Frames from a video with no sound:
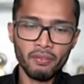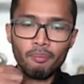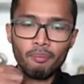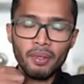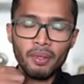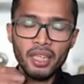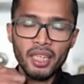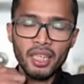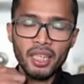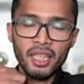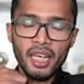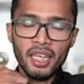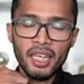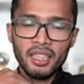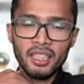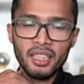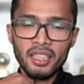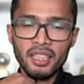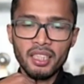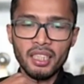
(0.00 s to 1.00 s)
Uh,
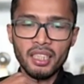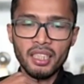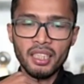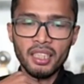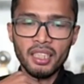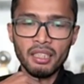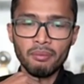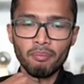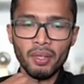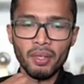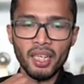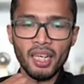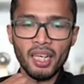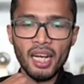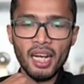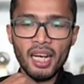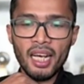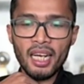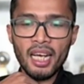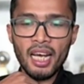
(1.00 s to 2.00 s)
tapi dari sisi
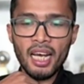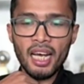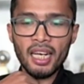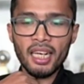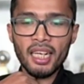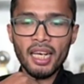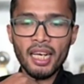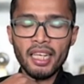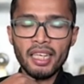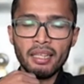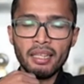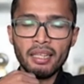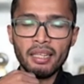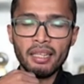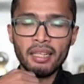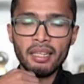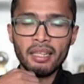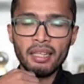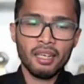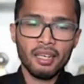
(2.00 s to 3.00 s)
pergerakan harga
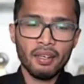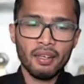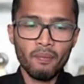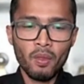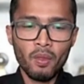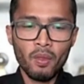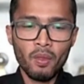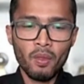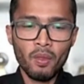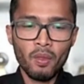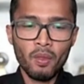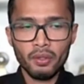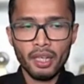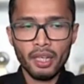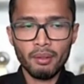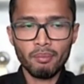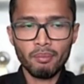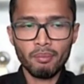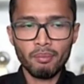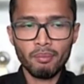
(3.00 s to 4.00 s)
ini uh, untuk
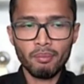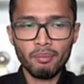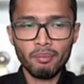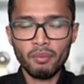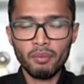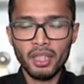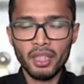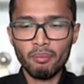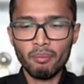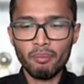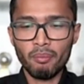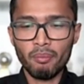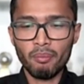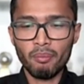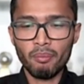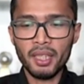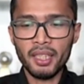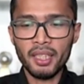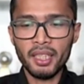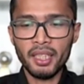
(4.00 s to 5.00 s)
emiten-emiten
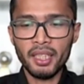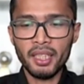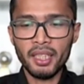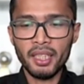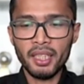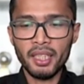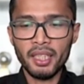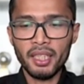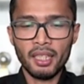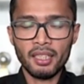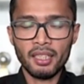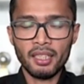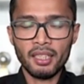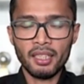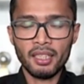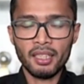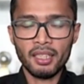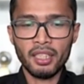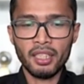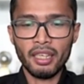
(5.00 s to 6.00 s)
properti ya, salah
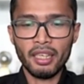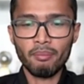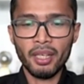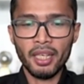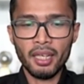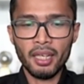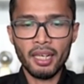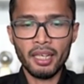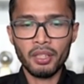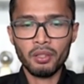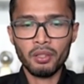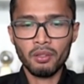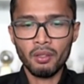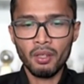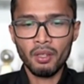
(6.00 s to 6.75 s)
satunya SMRA itu